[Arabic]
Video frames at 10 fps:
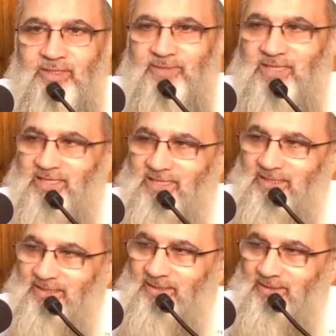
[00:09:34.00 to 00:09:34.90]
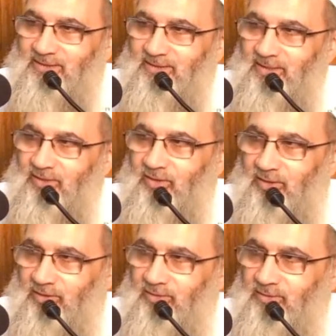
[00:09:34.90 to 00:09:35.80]
يبقى دليل إيه
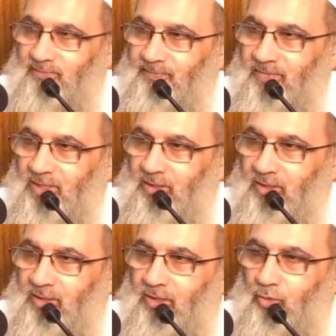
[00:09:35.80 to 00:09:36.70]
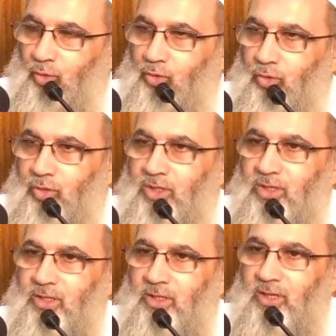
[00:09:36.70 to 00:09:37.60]
الخلق
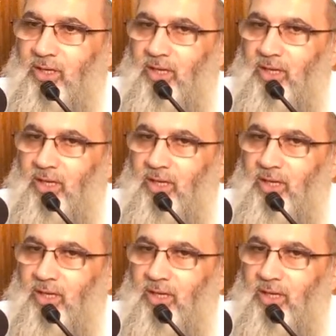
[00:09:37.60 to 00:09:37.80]
وكل